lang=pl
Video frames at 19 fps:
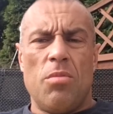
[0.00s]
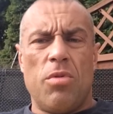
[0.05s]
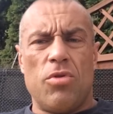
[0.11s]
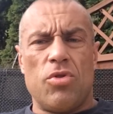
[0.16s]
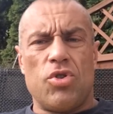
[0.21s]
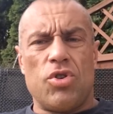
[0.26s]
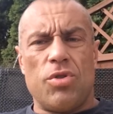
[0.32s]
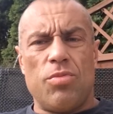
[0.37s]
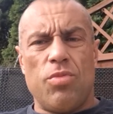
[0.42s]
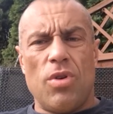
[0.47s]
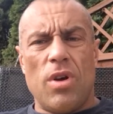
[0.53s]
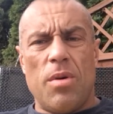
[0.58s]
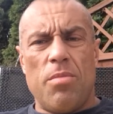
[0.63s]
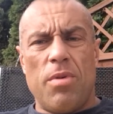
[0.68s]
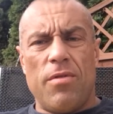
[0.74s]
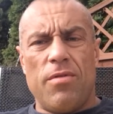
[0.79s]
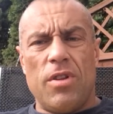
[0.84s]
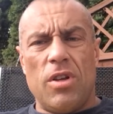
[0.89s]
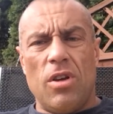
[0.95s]
potrzebuje
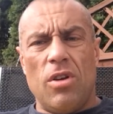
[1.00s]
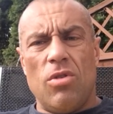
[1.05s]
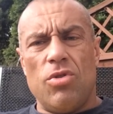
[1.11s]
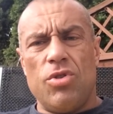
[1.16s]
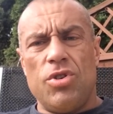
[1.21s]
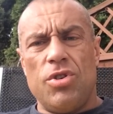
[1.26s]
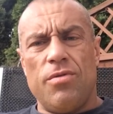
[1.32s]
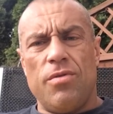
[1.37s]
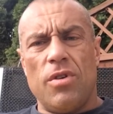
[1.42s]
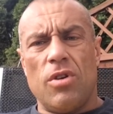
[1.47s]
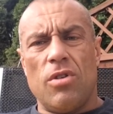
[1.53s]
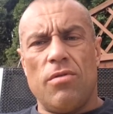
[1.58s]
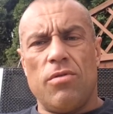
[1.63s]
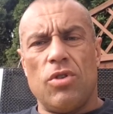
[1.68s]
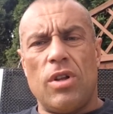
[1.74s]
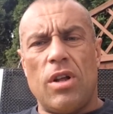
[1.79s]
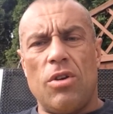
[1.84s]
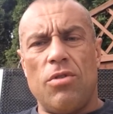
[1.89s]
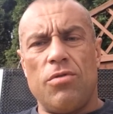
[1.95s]
pewnej ilości
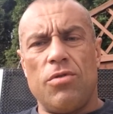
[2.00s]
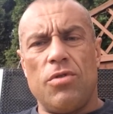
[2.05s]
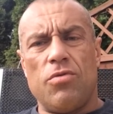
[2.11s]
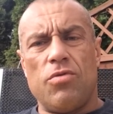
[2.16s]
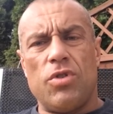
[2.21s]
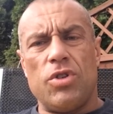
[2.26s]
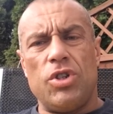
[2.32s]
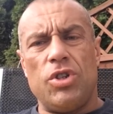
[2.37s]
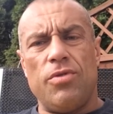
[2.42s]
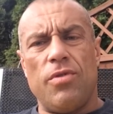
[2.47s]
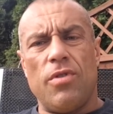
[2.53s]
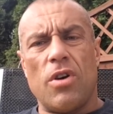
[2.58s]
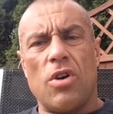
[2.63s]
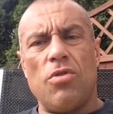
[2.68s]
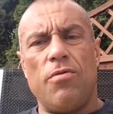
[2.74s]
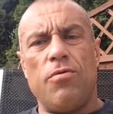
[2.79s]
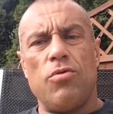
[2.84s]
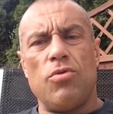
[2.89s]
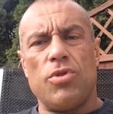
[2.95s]
węglowodanów do
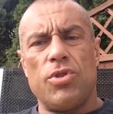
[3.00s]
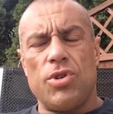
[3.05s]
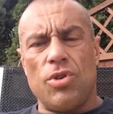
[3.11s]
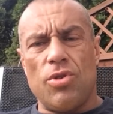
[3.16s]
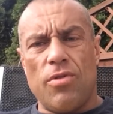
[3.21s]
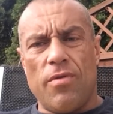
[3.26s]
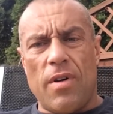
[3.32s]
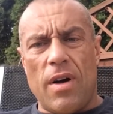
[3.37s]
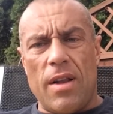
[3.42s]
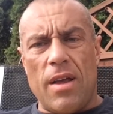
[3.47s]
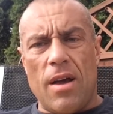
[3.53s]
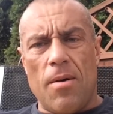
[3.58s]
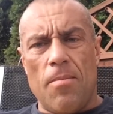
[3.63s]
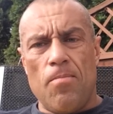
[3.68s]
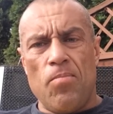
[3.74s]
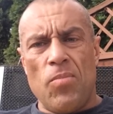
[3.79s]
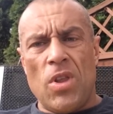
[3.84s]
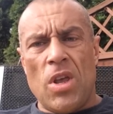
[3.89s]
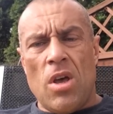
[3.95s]
właściwego funkcjonowania.
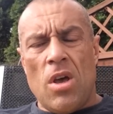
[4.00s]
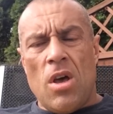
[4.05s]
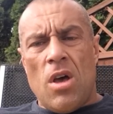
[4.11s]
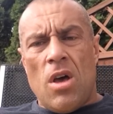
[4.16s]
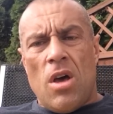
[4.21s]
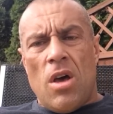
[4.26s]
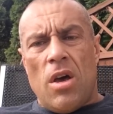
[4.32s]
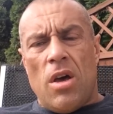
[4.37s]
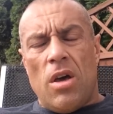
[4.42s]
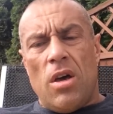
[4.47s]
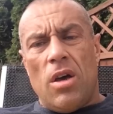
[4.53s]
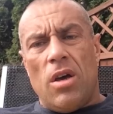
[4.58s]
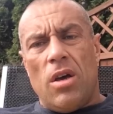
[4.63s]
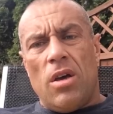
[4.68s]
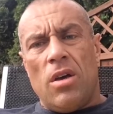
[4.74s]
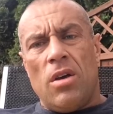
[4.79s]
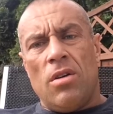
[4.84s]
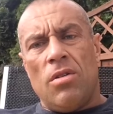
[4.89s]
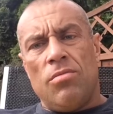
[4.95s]

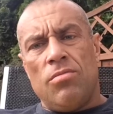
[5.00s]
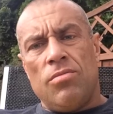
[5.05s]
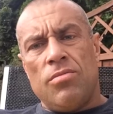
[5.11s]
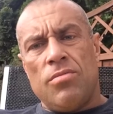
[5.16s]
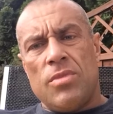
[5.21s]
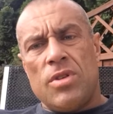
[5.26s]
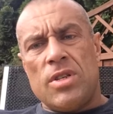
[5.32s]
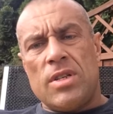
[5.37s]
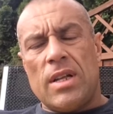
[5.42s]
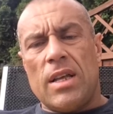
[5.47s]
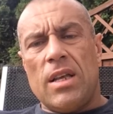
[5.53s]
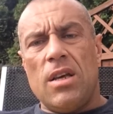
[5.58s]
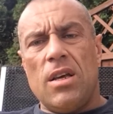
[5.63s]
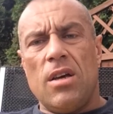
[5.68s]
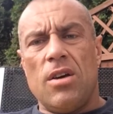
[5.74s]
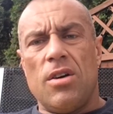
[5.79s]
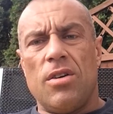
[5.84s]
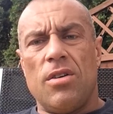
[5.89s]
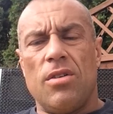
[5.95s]
Y, mm, z
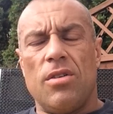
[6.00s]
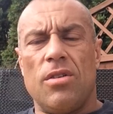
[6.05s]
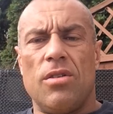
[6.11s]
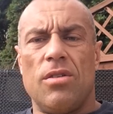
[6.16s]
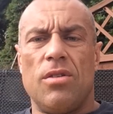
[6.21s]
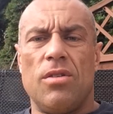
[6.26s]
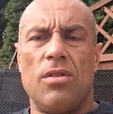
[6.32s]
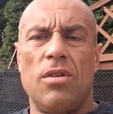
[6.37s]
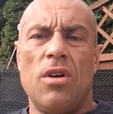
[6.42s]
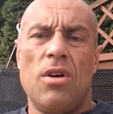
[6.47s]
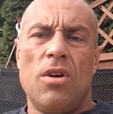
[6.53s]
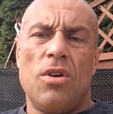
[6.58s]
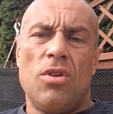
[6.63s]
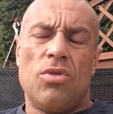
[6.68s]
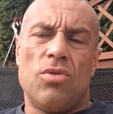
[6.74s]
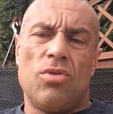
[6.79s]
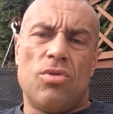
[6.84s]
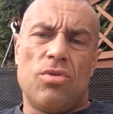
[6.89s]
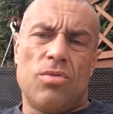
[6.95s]
takich
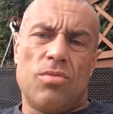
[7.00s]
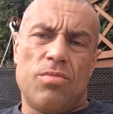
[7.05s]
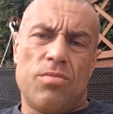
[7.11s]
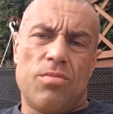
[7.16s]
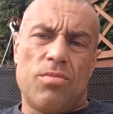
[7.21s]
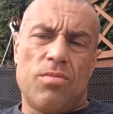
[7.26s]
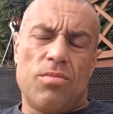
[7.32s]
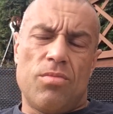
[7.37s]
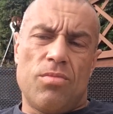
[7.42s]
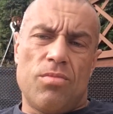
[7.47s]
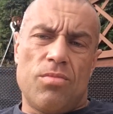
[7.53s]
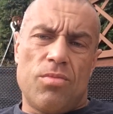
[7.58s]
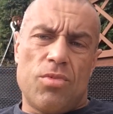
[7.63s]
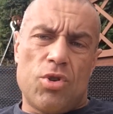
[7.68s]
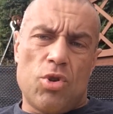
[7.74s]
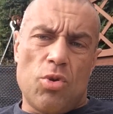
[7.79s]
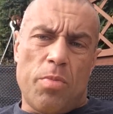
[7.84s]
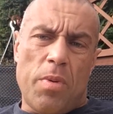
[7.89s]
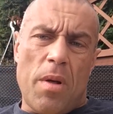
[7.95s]
no,
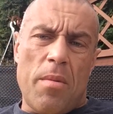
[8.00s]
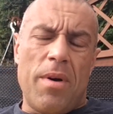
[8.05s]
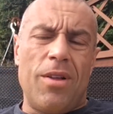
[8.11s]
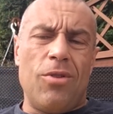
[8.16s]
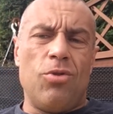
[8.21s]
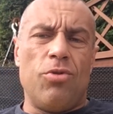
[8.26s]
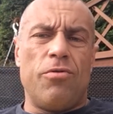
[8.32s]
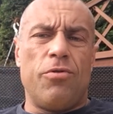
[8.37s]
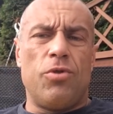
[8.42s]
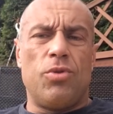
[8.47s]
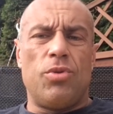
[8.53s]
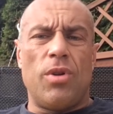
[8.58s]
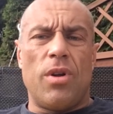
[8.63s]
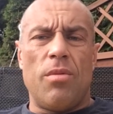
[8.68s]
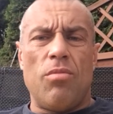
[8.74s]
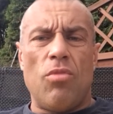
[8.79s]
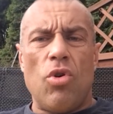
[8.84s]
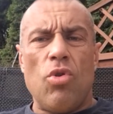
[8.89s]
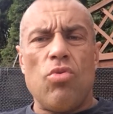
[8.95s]
suplementów,
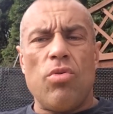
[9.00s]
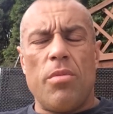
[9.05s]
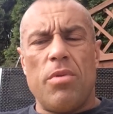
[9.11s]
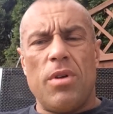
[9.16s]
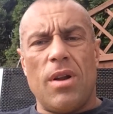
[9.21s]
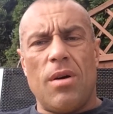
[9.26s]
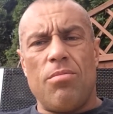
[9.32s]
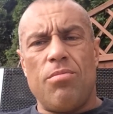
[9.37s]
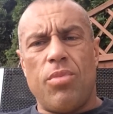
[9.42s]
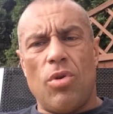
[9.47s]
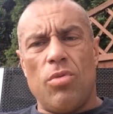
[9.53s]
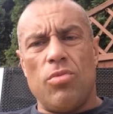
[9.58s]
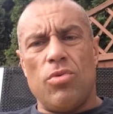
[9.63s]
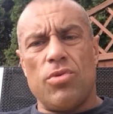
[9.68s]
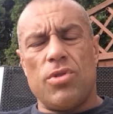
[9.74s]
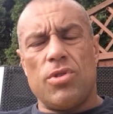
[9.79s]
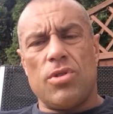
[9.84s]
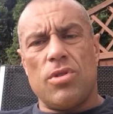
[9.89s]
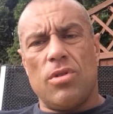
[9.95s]
które mogłyby nam
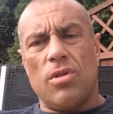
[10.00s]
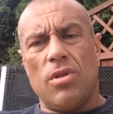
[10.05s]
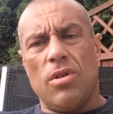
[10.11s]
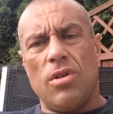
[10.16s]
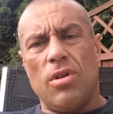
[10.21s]
pomóc,